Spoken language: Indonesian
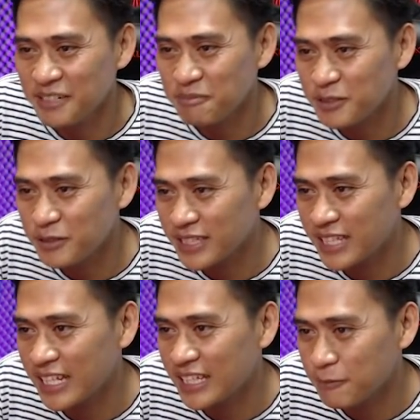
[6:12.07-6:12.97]
yang perlu kita
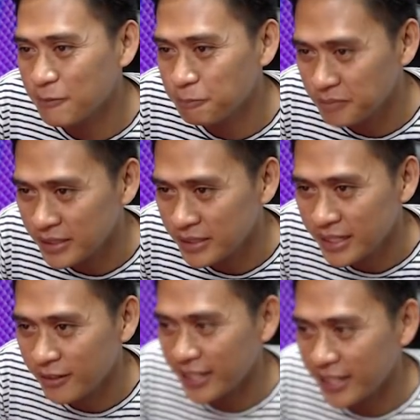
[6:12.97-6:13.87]
intip
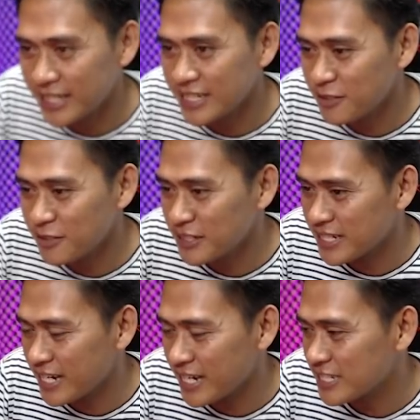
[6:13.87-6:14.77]
oke next selanjutnya
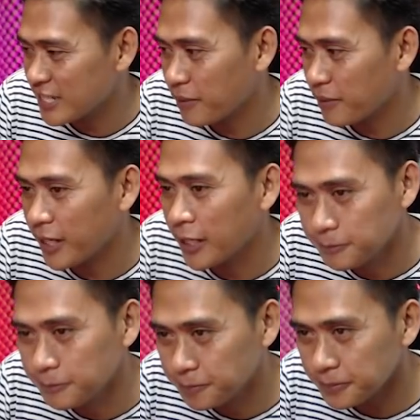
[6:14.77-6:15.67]
serangan siapa ya
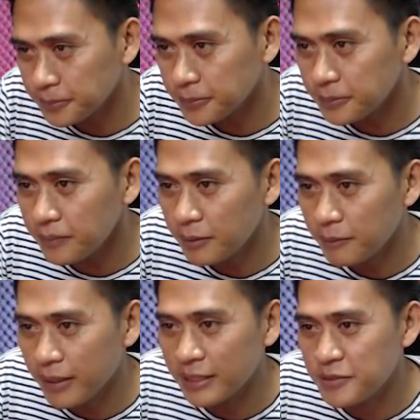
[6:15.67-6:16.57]

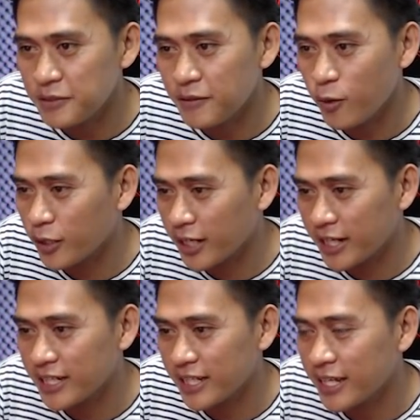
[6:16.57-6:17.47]
mantap jiwa Hog
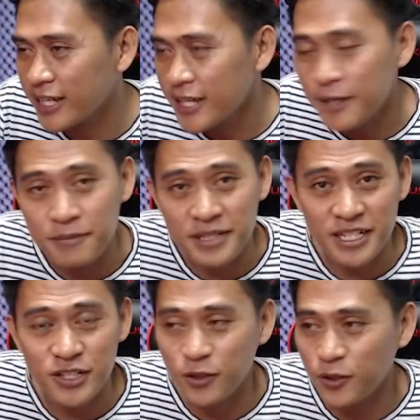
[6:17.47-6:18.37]
Ridernya bisa
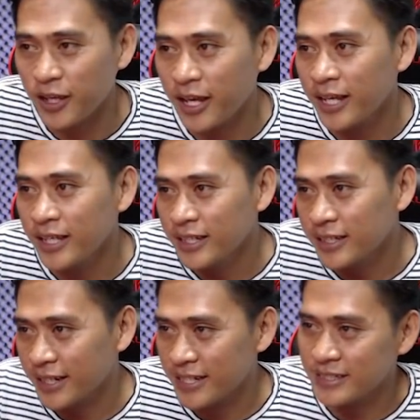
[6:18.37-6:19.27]
dicontoh ya
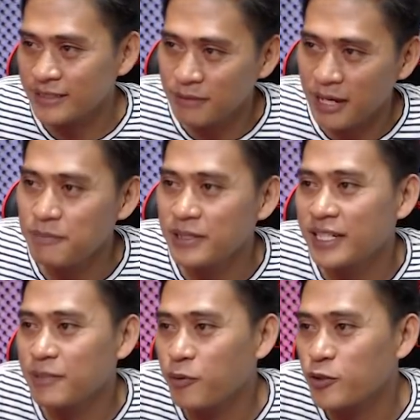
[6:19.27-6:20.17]
dengan mengambil
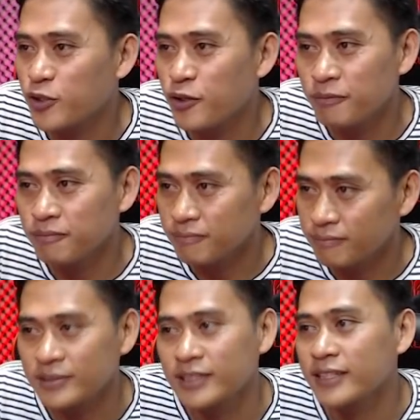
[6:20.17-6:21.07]
dari pojok
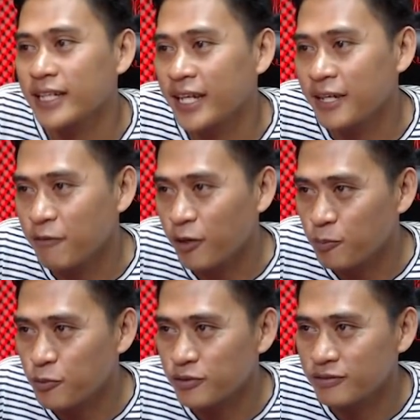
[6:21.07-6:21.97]
Oke, okay,
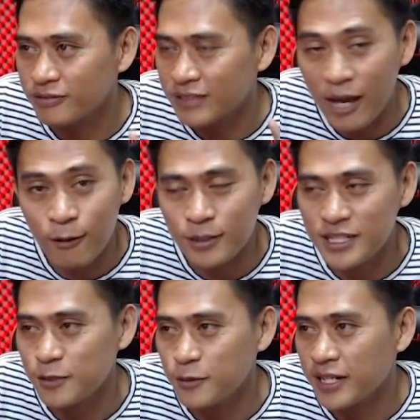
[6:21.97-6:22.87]
walaupun tahu di
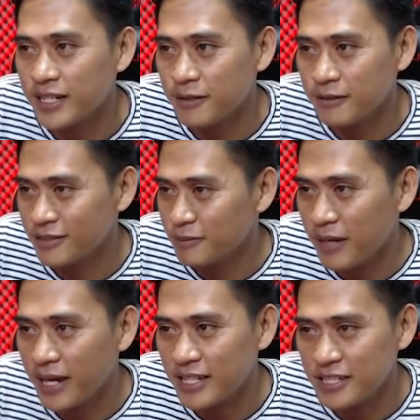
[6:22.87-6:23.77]
situ ada
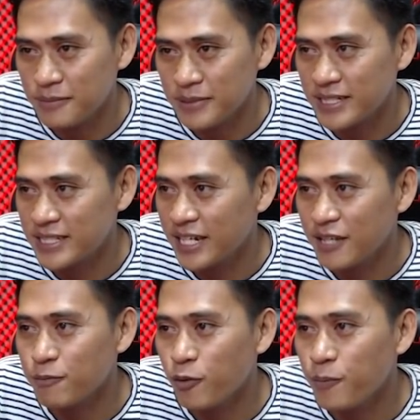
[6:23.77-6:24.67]
jebakan seperti
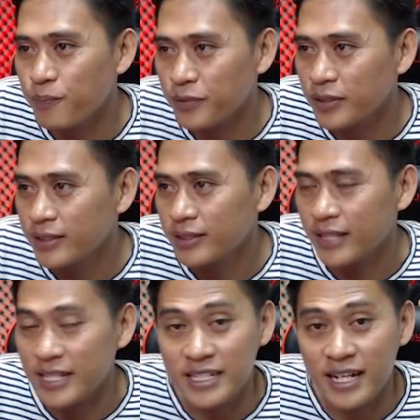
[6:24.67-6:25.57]
Giant Bomb,
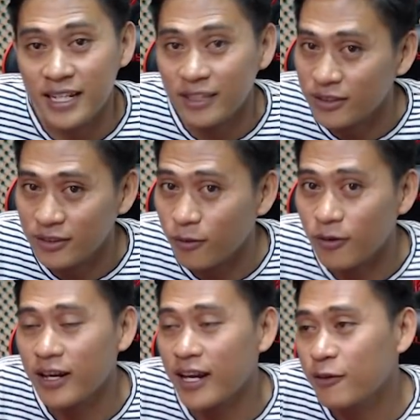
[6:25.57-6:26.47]
Tesla,
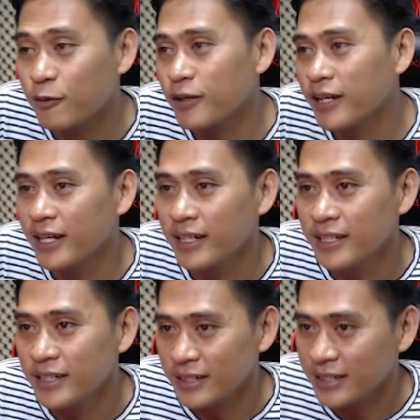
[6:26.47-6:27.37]
Tornado ya,
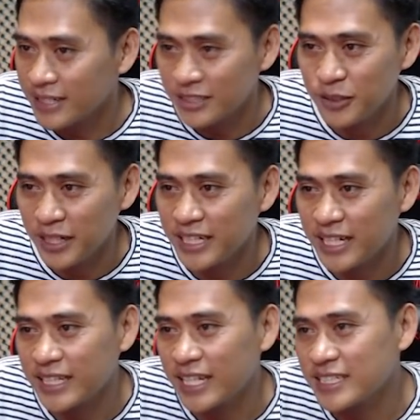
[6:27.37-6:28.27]
dan juga
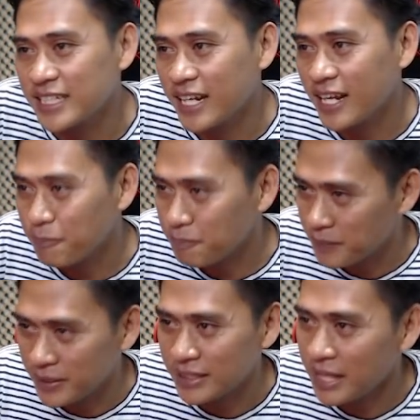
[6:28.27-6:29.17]
Giga Tesla
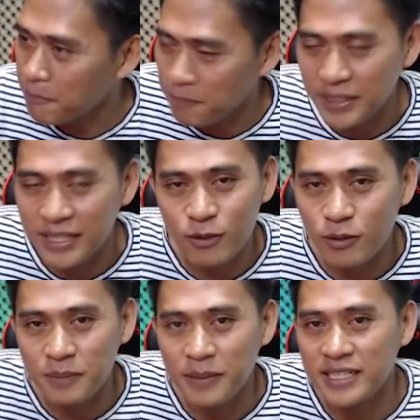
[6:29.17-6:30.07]
Lapi. Tapi ini
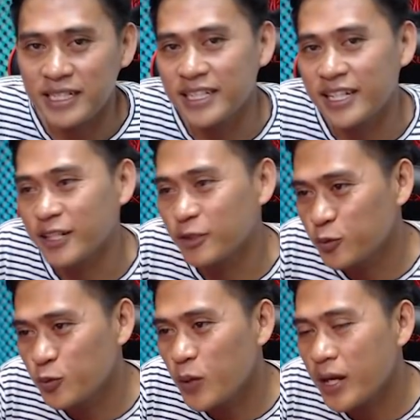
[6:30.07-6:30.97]
luar biasanya,
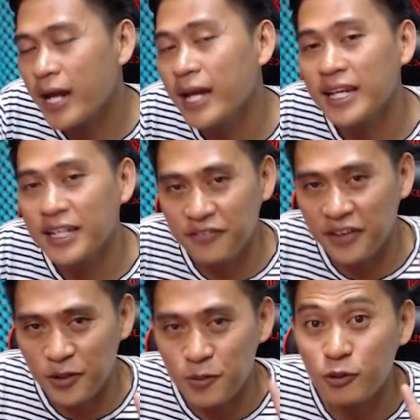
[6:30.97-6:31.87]
dua
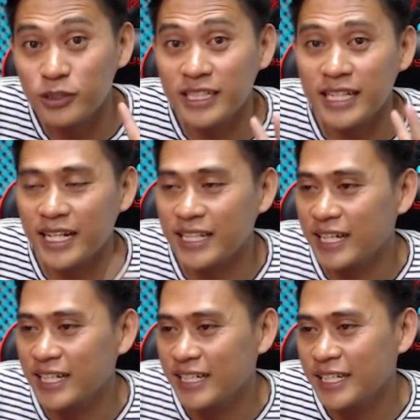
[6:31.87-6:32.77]
Inferno multi target
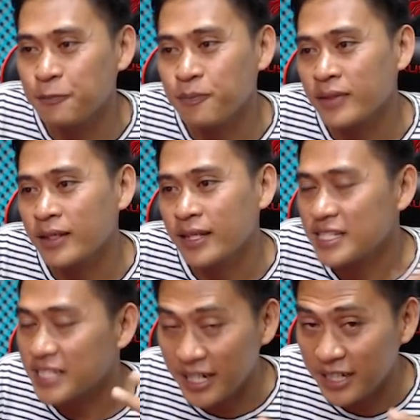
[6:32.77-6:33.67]
tadi
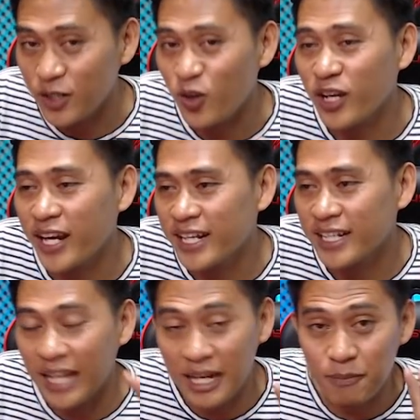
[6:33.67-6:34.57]
diserang dengan Hog
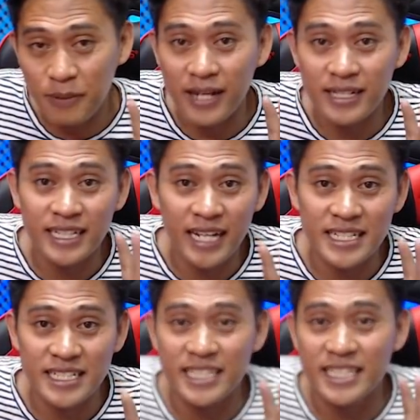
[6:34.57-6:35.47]
tanpa
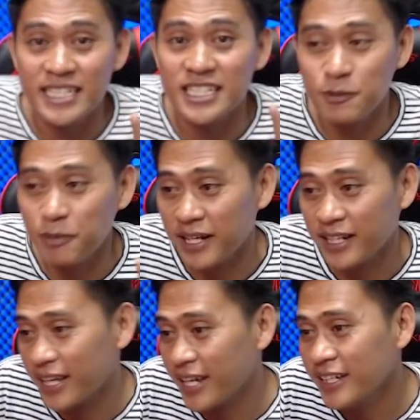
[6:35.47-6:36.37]
dikasih heal spell
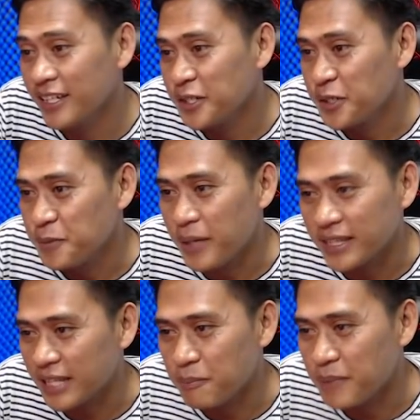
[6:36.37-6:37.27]
ya.
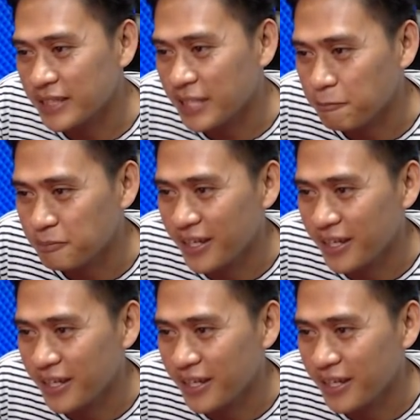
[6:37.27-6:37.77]
Mantap, mantap.